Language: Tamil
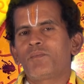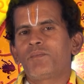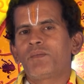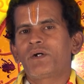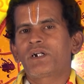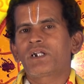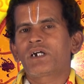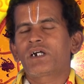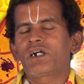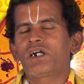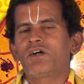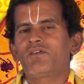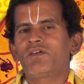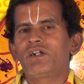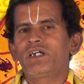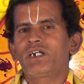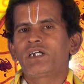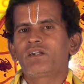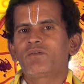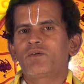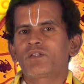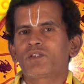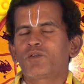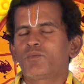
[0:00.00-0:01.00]

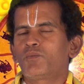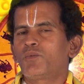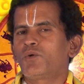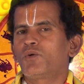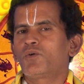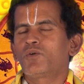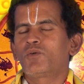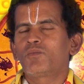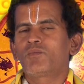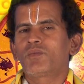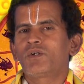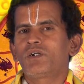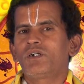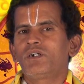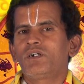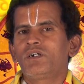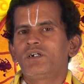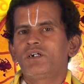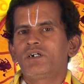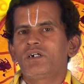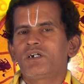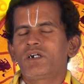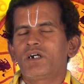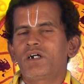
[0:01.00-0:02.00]
மனக்கவலைகள் வந்து போகும்
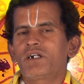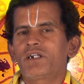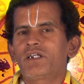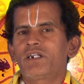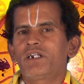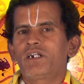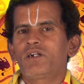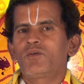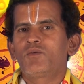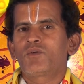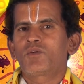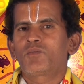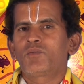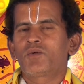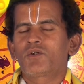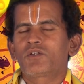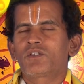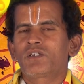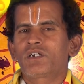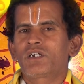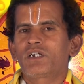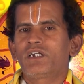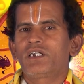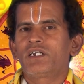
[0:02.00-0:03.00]
கடனின் ஒரு
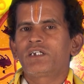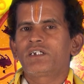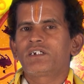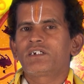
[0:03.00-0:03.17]
பகுதியை